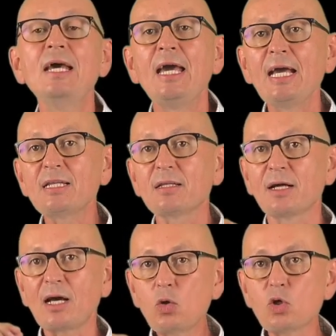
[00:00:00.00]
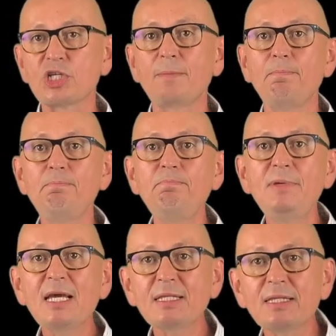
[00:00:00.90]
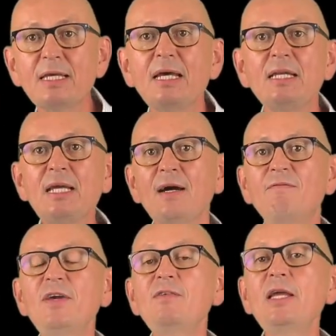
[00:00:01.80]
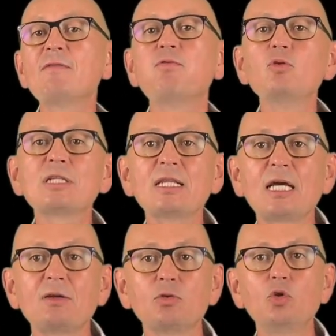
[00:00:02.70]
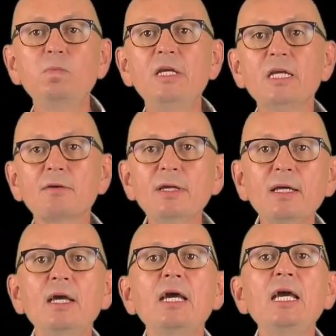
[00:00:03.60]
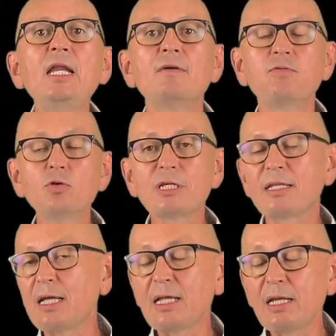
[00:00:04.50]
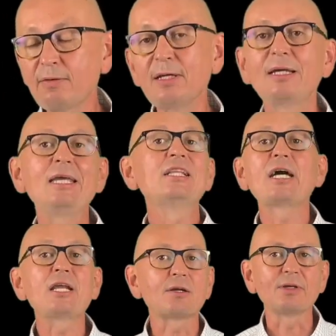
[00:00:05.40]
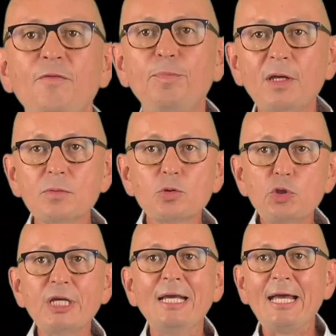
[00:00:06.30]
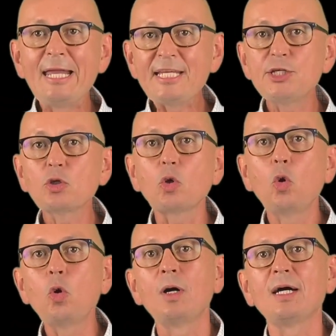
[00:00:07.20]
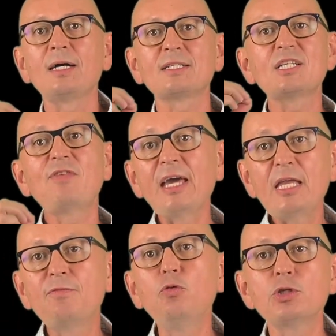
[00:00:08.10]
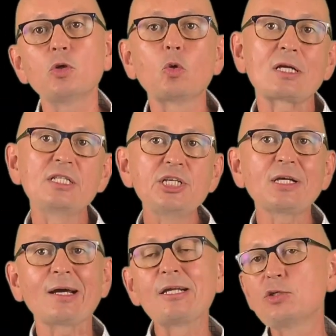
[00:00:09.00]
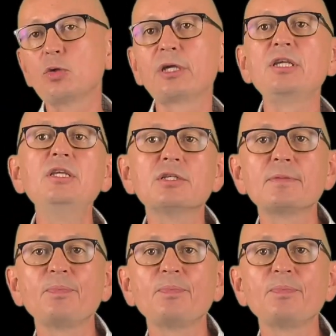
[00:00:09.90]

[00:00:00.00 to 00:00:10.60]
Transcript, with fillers: Это хороший метод для выявления функционального дублирования или функционального игнорирования. В первом случае речь идет о, о а, задвоении функций у различных организационных единиц,